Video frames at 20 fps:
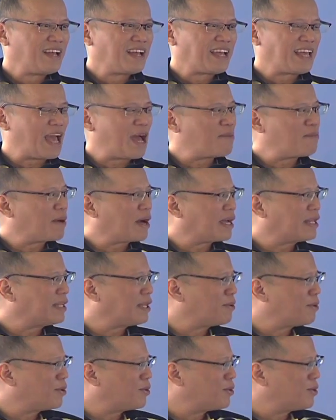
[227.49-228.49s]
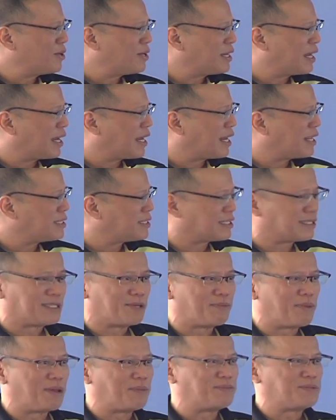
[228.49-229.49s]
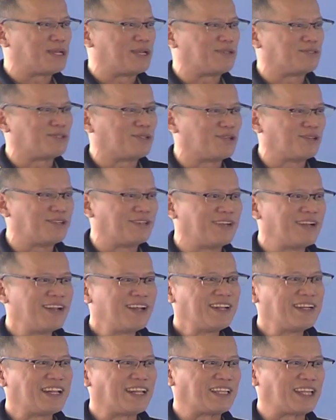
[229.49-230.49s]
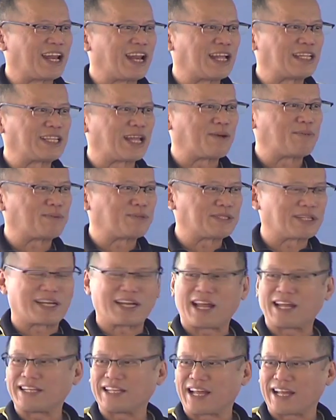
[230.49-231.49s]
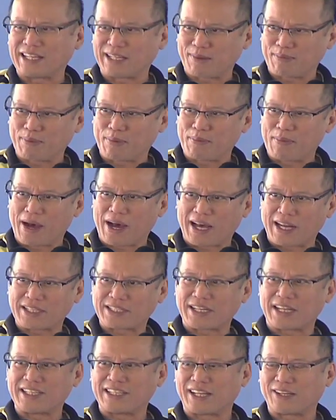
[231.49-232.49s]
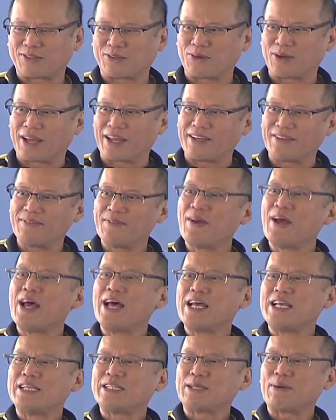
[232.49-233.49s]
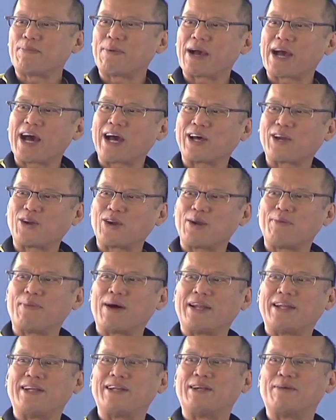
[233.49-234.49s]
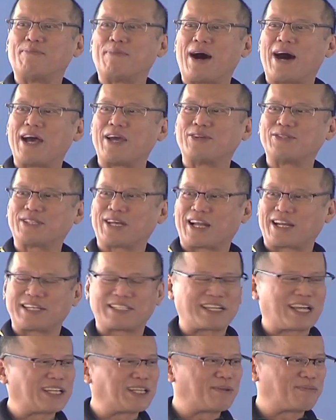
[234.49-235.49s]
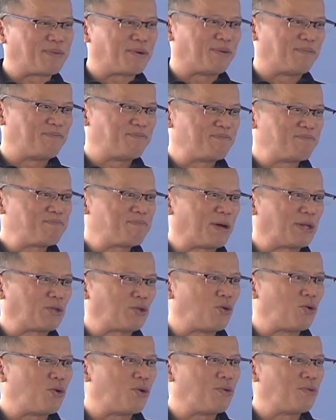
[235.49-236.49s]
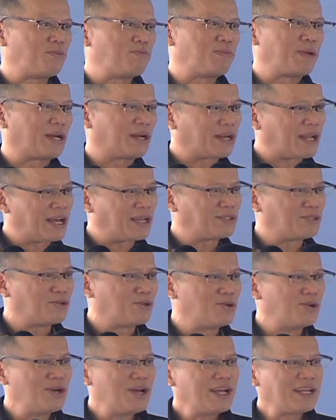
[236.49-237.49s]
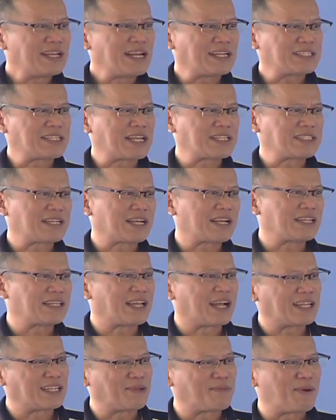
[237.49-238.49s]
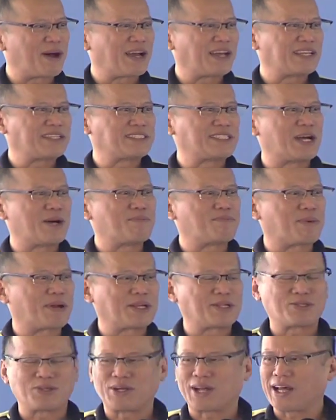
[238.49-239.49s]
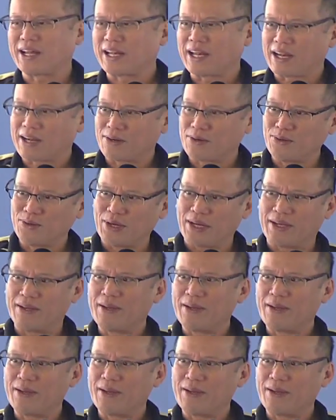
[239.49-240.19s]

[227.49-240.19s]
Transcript: Kaya maganda po na nandiyan si Babe Singson na tinatapos ang lahat ng ating pumakarsada at tulay. Sa pagkakaroon naman na maayos sa kalsada po, patungong merkado, nasasagad na ating mga isda ang presyo ng kanilang huli.